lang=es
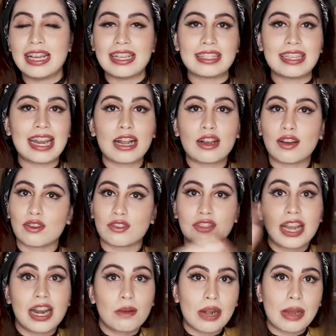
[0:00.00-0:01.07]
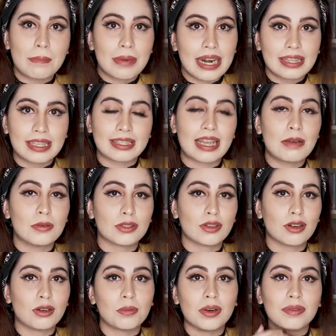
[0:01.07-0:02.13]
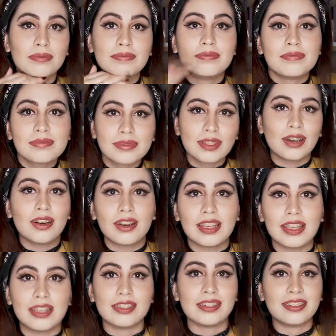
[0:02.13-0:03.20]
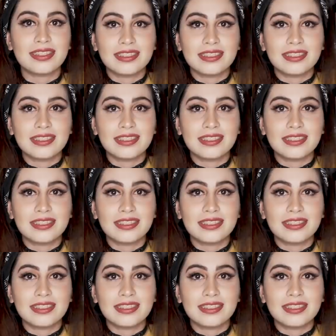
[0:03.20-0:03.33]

si era conocida en alguna parte, estábamos todos como, aquí.